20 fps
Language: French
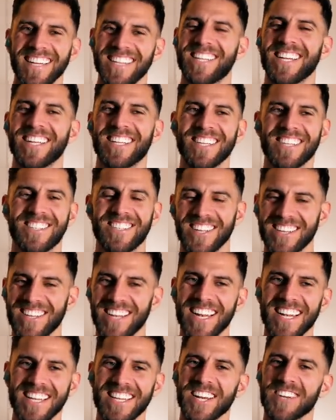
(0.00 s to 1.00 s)
J'étais sûr que
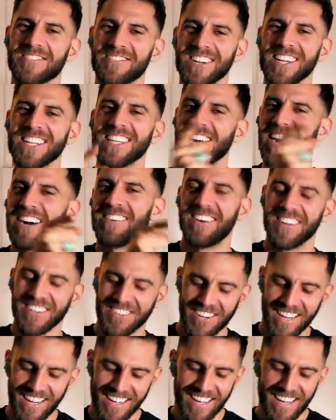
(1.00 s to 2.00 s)
t'allais le dire, je voulais le dire avant
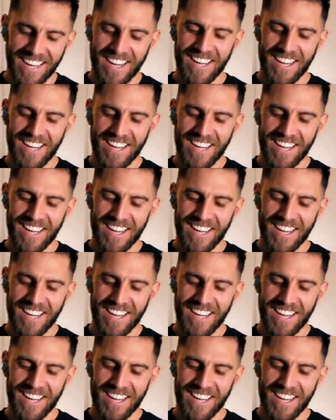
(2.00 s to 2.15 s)
toi.